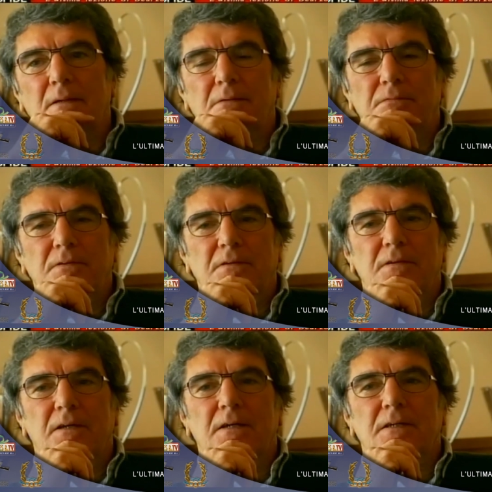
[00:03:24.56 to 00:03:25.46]

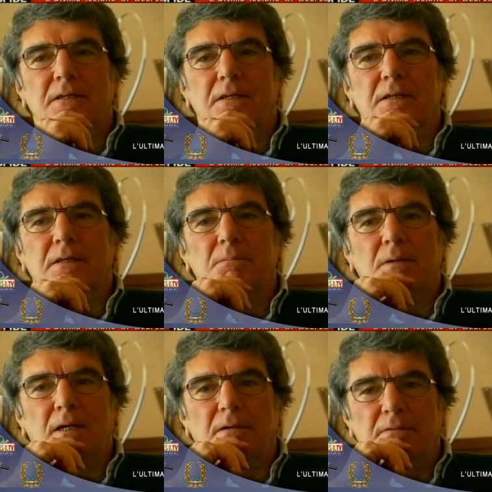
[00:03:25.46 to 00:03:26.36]
difficile essere dei
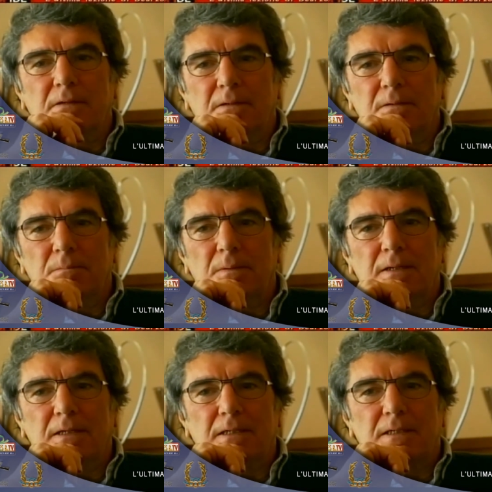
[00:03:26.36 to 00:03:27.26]
bravi
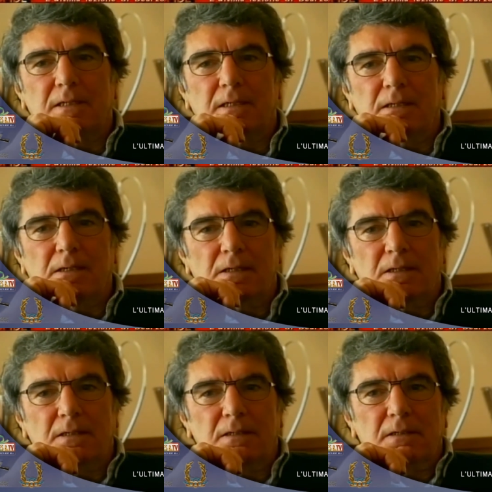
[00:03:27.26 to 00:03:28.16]
maestri
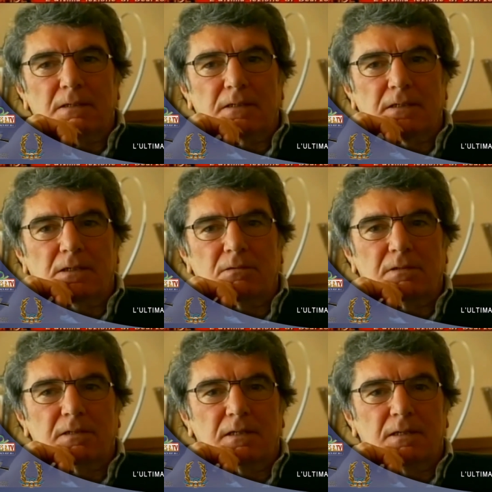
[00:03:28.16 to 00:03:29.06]
se
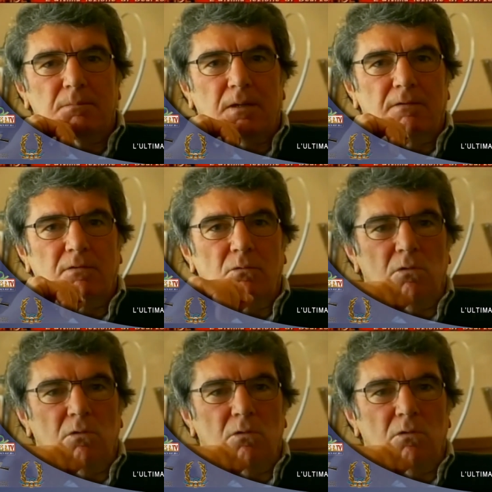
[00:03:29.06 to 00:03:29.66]
non si è dei bravi